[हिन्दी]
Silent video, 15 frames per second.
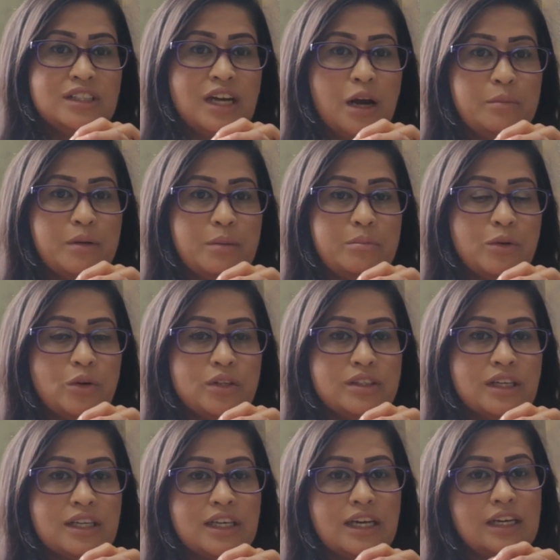जी हाँ अपना
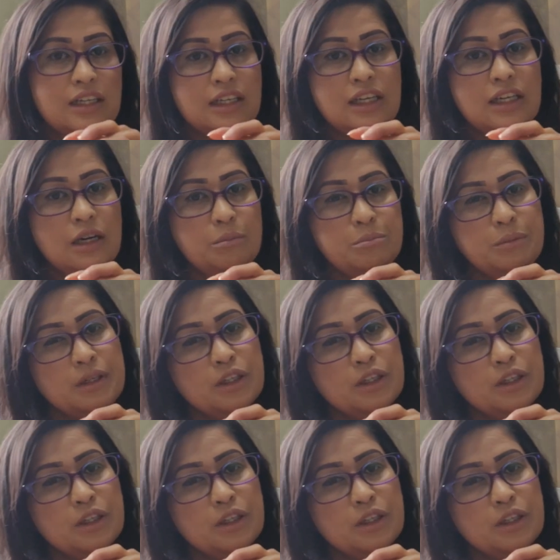बहुत सा ख्याल रखिएगा